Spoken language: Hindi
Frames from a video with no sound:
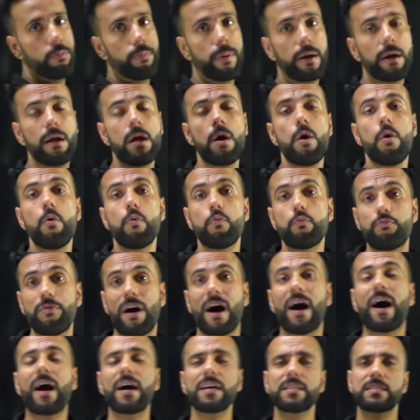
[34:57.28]
के ऊपर
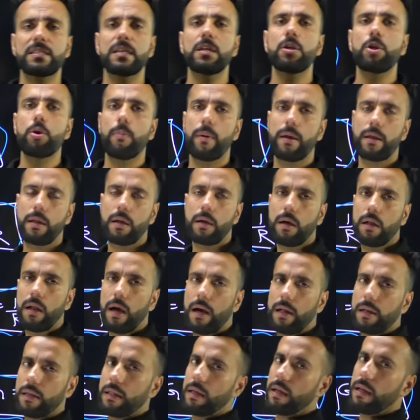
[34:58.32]
वहाँ से
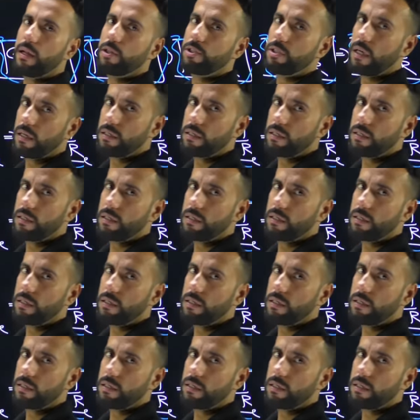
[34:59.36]
न्यूमेरिकल आने के